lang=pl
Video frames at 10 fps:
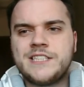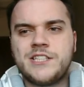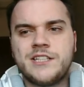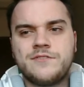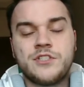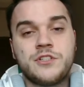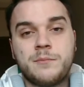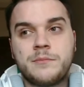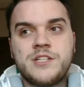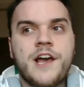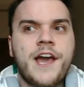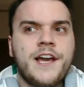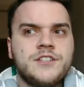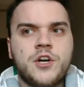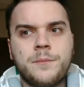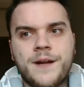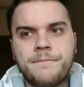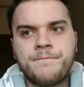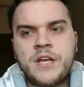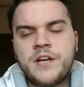że nigdy w życiu nie pomyślę, ej,
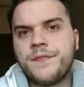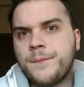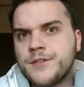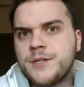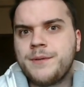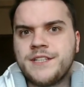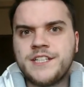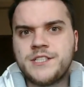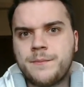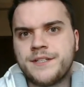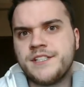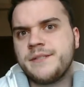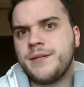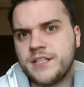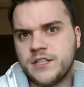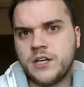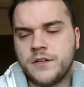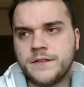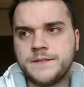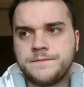dobra, to może będę jeszcze bardziej
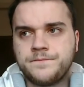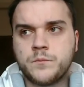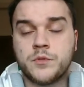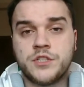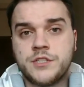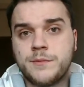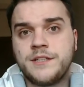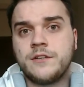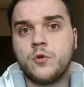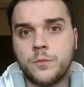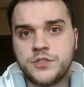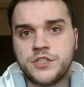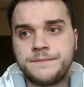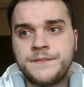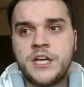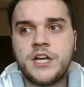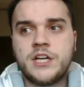spierdalony, może jeszcze będę głupszy,